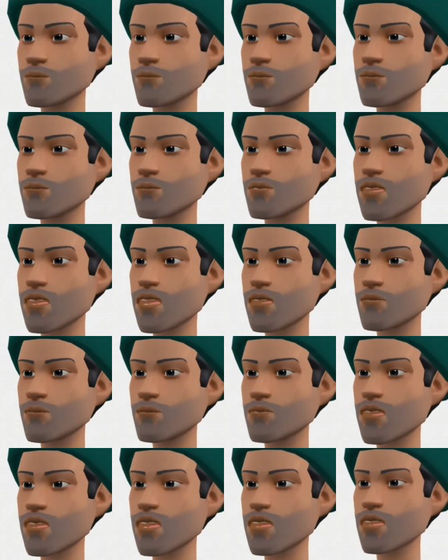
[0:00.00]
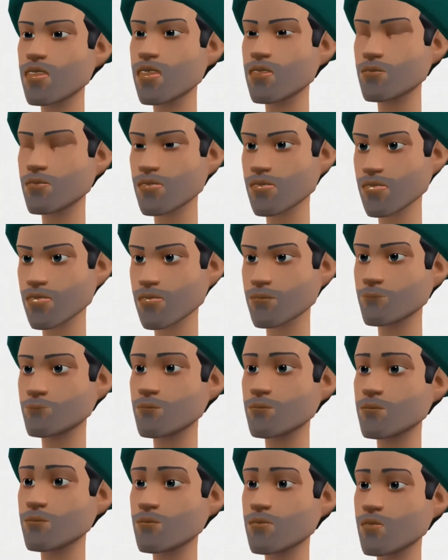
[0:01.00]
Ya tapi kan bisa aja
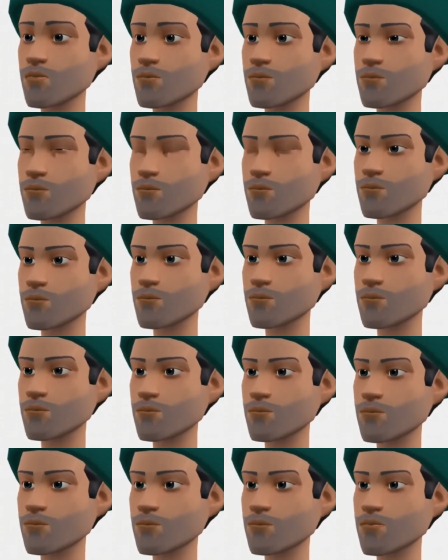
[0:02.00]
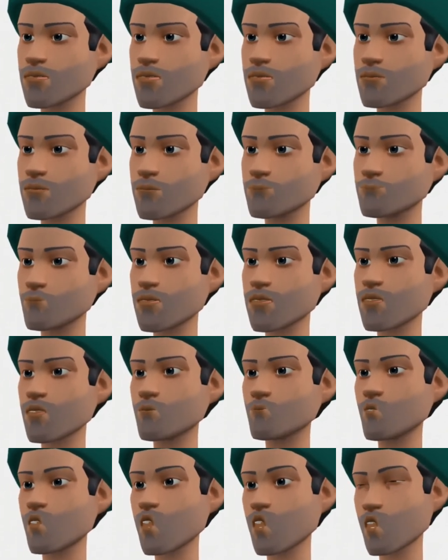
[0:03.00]
begitu takdirnya. Bisa saja
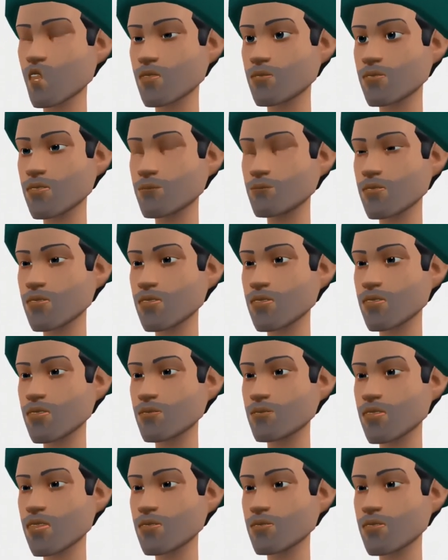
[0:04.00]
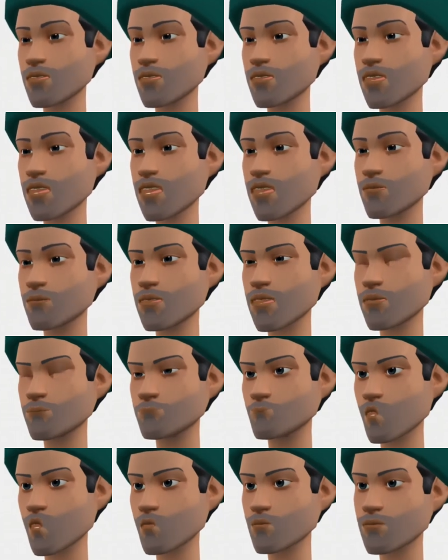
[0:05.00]
memang takdir yang digariskan Tuhan kita
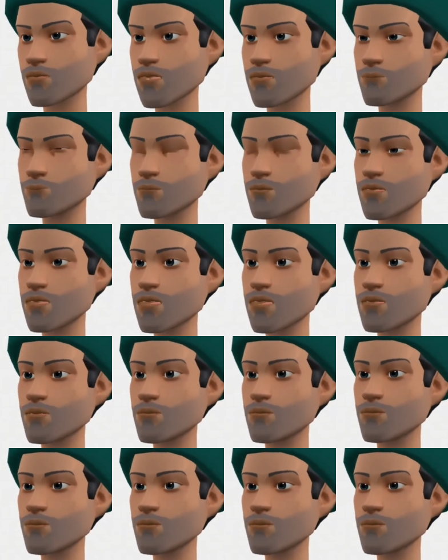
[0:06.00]
semua kena corona.